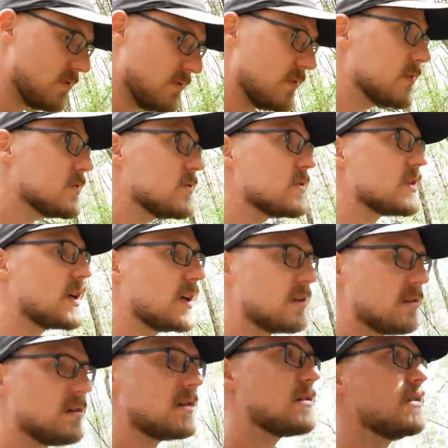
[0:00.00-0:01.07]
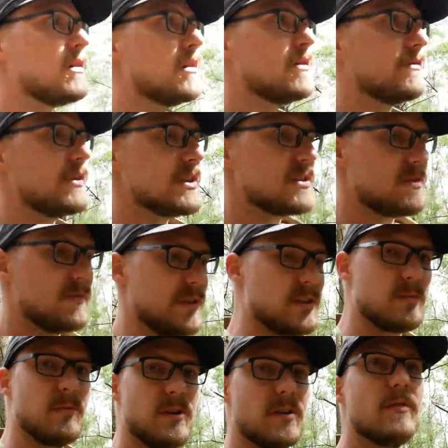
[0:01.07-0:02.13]
irgendwie zu sagen, was,
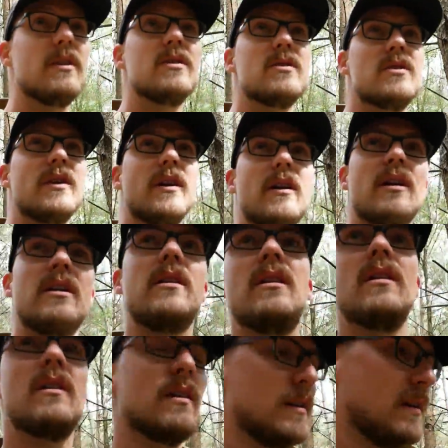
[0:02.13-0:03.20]
was mal gewesen sein kann hier.